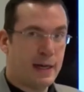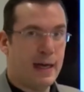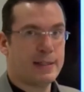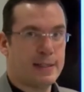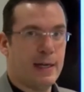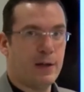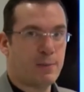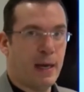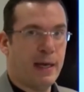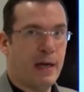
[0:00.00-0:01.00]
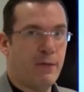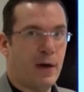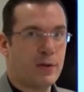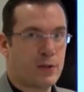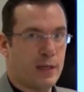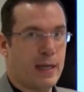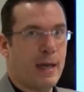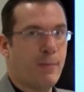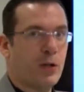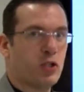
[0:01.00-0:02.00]
hier erzähle aus meiner Erfahrung, sondern der
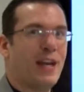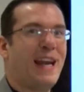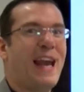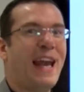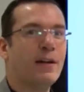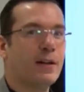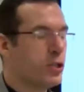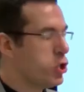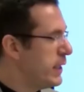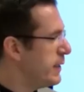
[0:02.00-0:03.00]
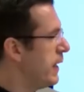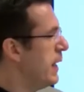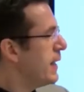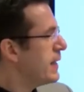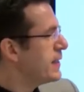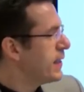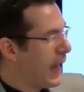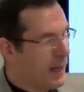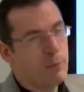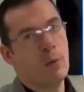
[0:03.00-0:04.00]
Rainbow hat schon eine längere Geschichte, das
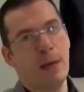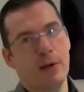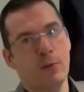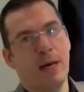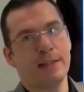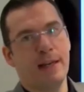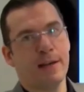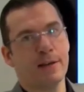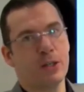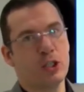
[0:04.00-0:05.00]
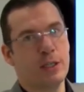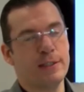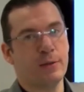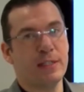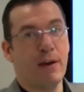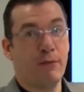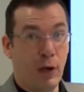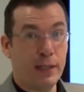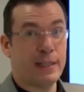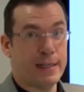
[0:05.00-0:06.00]
Trendmomentum hat eine längere Geschichte und der
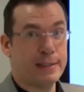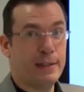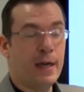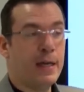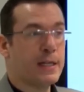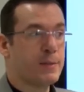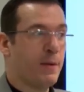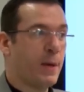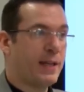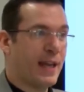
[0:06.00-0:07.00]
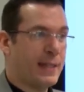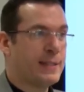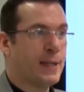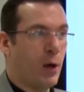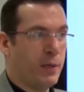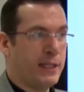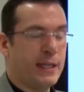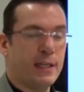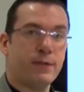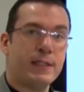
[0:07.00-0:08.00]
Erfolg dessen, dass wenn man Trends sauber
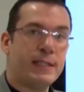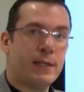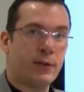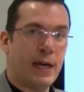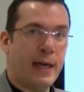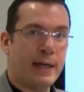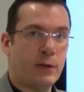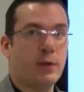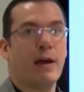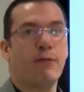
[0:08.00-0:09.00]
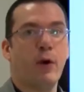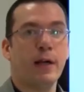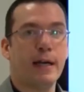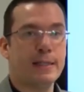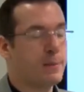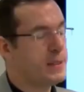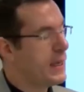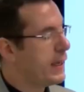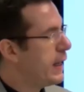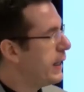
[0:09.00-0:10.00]
identifiziert und handelt und erfolgreich damit
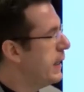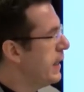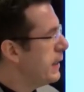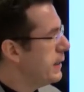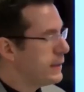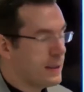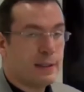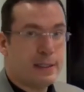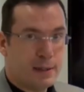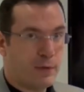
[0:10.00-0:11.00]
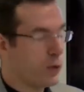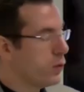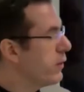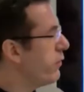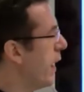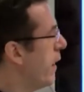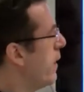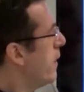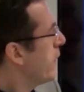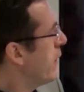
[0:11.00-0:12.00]
sein kann, ist nicht von ungefähr.
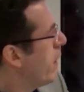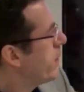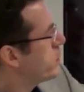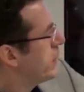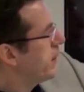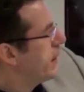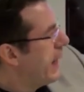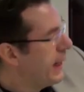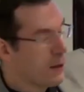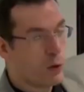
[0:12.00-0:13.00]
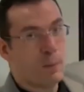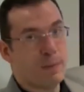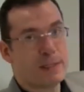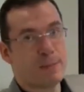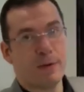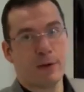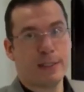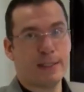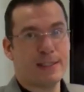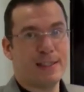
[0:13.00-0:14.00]
Gehen wir aber zu den Händlergruppen jetzt mal wirklich
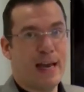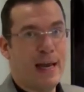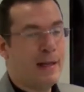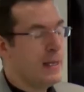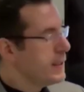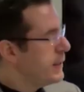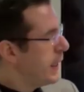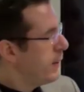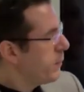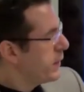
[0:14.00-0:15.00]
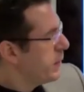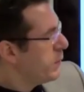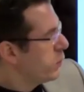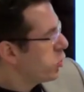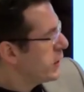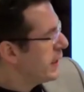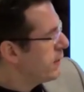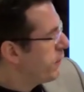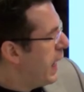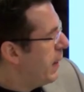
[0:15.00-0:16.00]
ins Detail. Sie sehen im Prinzip die
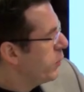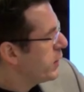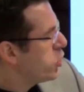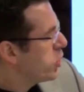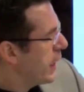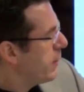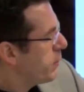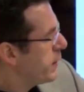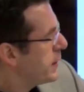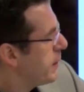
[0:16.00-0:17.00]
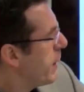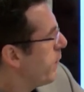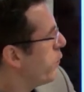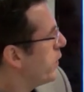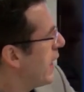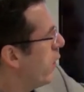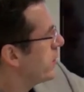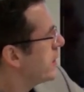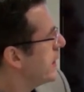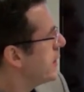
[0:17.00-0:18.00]
unterschiedlichen Farben und die stehen im Prinzip eben für die
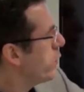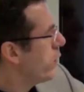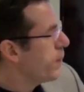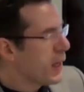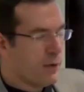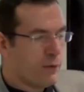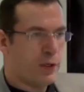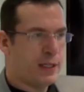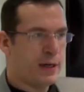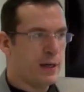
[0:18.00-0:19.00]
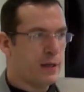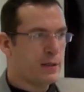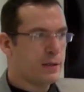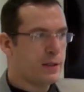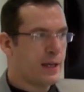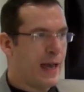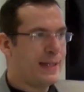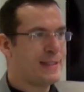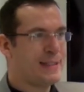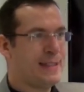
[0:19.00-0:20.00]
Ausrichtung, für die
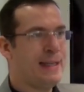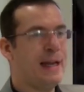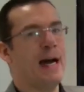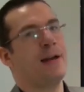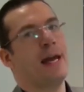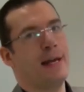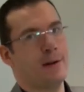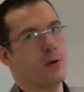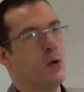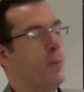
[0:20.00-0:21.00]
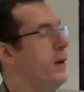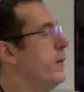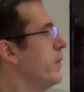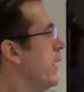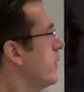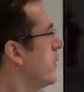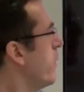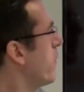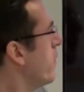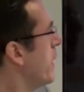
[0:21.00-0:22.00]
Trade-Ziele einer Händlergruppe. Ja, und da
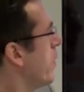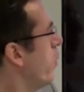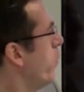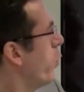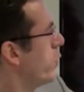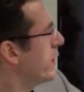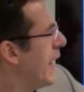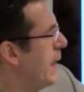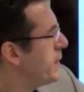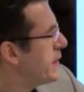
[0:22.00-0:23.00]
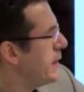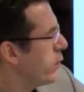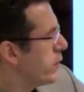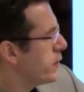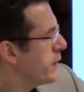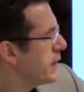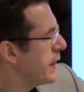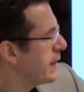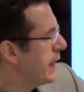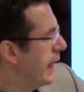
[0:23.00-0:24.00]
fangen wir mal hier oben rot-gelb, das sind die
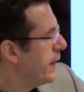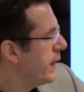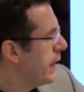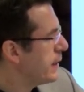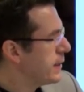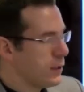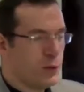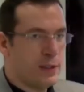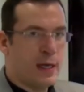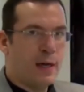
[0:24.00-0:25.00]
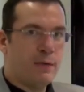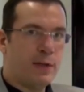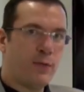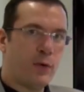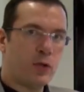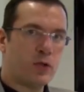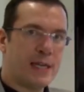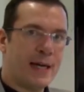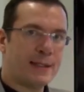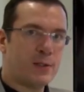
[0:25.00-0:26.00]
kurzfristigen Trader. Ja, das ist natürlich, wie ich vorhin schon
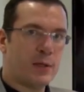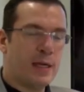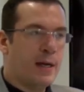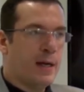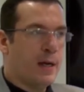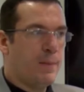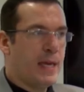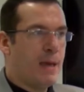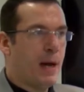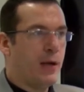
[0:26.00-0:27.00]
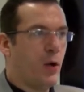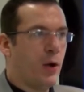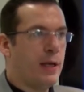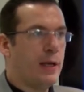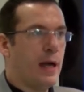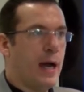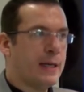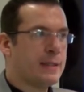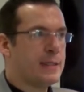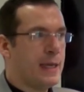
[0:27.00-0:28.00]
sagte, so ein ähm, EMA 9,
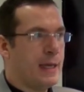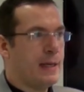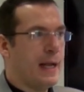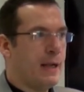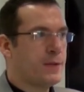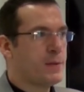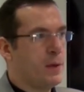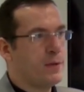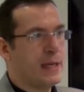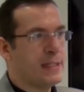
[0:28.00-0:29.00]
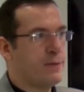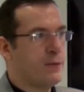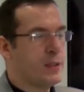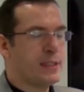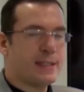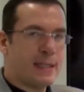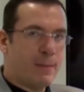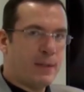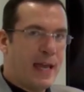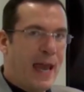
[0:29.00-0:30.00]
8, 10, 11, 12, 13, 14. Das sind
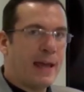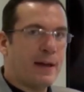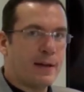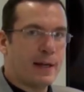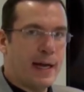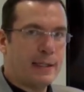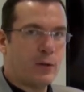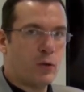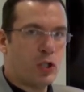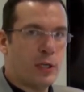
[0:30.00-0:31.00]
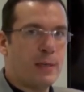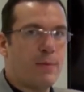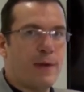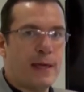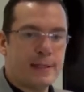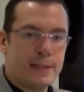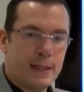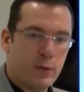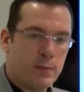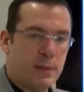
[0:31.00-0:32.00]
eben die engen gleitenden Durchschnitte, die bewegen sich
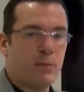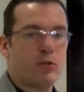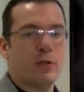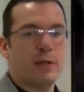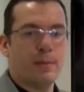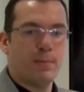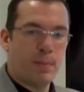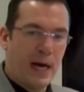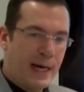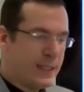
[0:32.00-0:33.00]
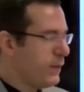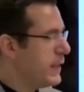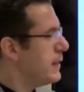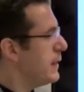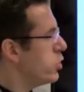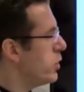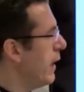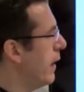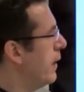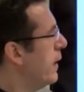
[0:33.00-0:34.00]
natürlich mit dem äh, Preis wesentlich
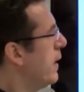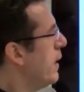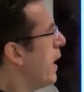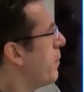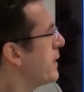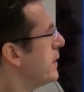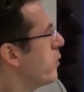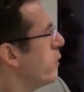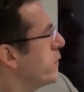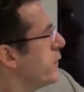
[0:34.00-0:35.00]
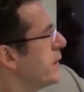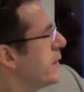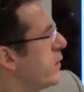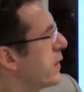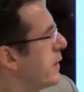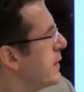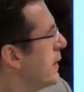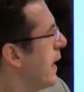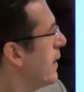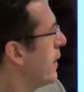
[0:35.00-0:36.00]
schneller. Aber das sind die kurzfristig
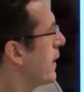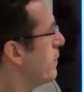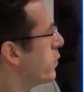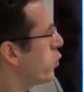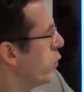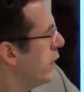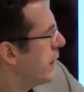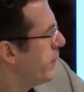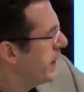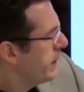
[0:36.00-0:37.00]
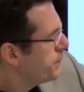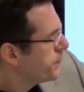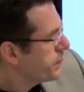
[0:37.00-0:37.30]
ausgerichteten Händler. Dann gibt es grün in der Mitte,